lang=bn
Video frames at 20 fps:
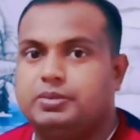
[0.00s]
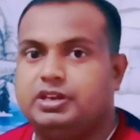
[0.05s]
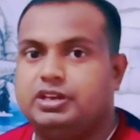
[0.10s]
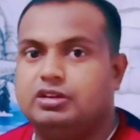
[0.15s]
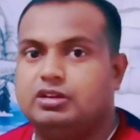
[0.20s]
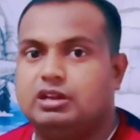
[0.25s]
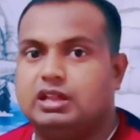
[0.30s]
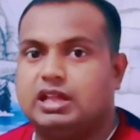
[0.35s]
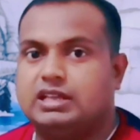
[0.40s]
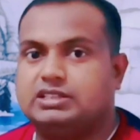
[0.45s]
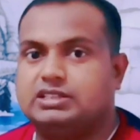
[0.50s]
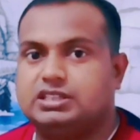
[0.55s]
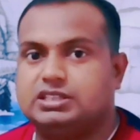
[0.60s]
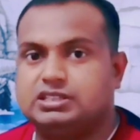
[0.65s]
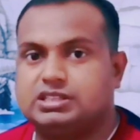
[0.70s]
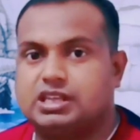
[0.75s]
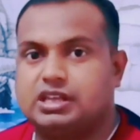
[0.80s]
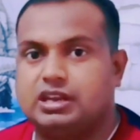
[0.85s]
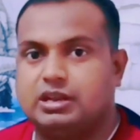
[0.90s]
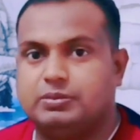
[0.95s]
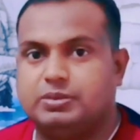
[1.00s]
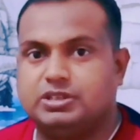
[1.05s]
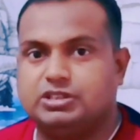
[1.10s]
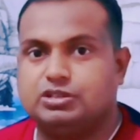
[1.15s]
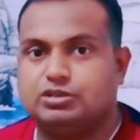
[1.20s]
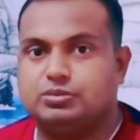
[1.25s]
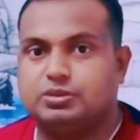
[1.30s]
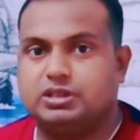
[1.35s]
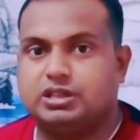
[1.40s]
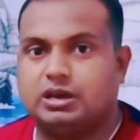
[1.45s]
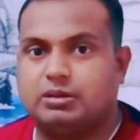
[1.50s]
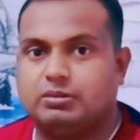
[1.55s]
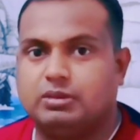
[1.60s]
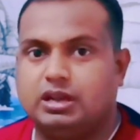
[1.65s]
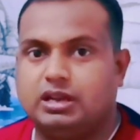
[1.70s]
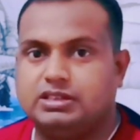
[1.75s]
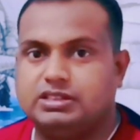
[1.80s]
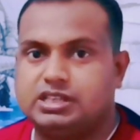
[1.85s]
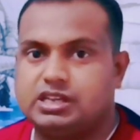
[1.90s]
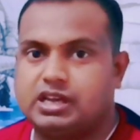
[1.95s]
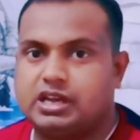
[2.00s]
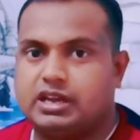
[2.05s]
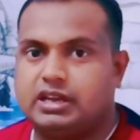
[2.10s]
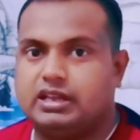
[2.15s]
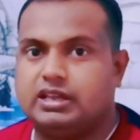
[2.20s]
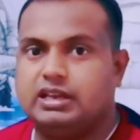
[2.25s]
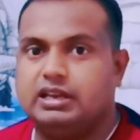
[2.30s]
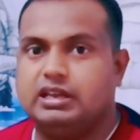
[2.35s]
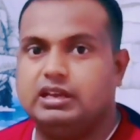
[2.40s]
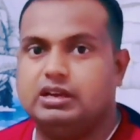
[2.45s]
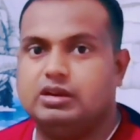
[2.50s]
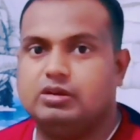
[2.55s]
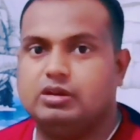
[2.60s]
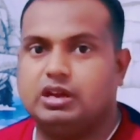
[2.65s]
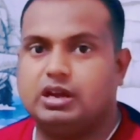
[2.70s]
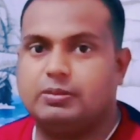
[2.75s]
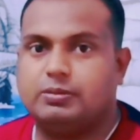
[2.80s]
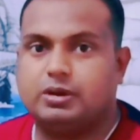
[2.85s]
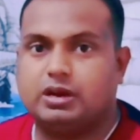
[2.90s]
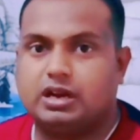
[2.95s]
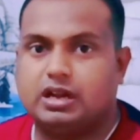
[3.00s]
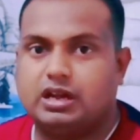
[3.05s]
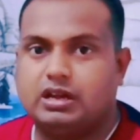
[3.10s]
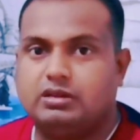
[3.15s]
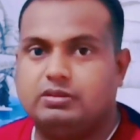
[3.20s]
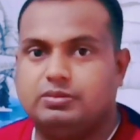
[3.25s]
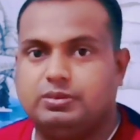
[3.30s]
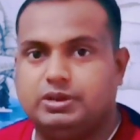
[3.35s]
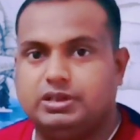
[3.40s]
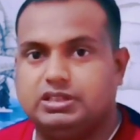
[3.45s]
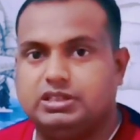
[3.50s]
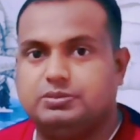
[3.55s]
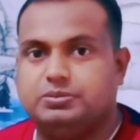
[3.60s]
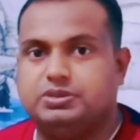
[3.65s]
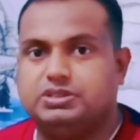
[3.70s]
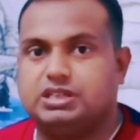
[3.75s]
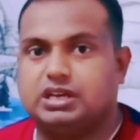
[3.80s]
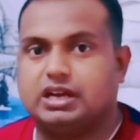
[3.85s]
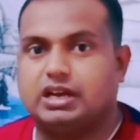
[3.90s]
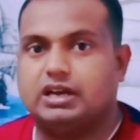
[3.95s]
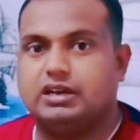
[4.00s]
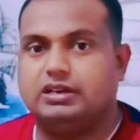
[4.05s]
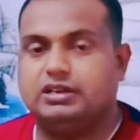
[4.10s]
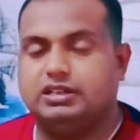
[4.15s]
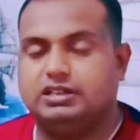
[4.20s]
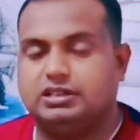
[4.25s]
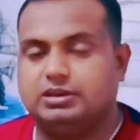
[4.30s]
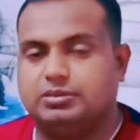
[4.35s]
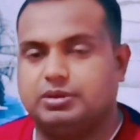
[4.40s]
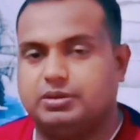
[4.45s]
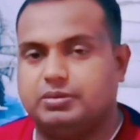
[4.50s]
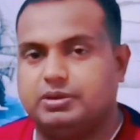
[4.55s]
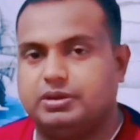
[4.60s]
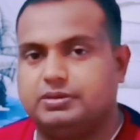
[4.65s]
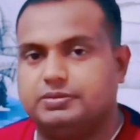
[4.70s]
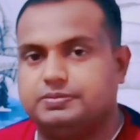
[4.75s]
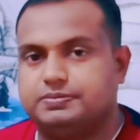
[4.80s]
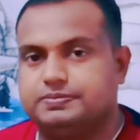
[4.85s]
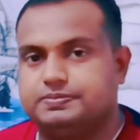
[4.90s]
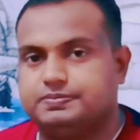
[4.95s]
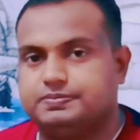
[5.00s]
ভিডিও লাস্ট স্ক্রিনে বেসে উঠবে থামনেল সেখানে ক্লিক করে আপনারা ফ্রিতে ভিসা কার্ড নিতে পারবেন